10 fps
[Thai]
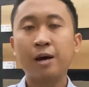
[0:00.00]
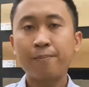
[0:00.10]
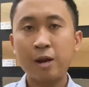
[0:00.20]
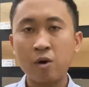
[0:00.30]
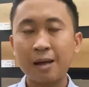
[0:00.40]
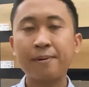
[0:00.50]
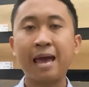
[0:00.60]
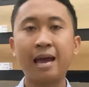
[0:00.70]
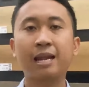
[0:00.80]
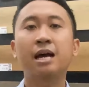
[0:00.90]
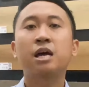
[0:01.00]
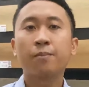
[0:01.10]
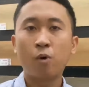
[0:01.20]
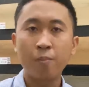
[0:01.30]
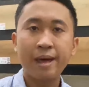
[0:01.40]
เป็นห้องรับแขกเนี่ย
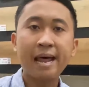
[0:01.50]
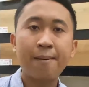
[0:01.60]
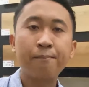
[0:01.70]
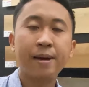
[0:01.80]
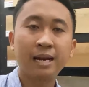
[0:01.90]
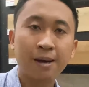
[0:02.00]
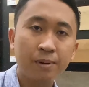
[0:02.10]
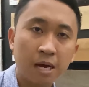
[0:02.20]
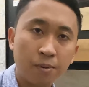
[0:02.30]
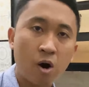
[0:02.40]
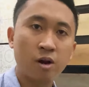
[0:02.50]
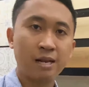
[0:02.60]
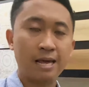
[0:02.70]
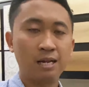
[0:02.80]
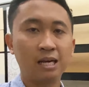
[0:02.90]
ผมแนะนำเป็นกระเบื้องพอร์ตเล
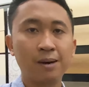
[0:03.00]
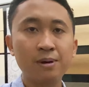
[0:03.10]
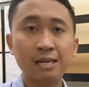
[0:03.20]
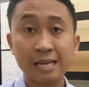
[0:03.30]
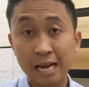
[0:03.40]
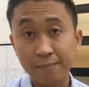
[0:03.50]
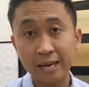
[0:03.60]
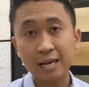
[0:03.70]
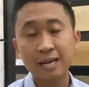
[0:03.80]
นหรือกระเบื้องเซรามิก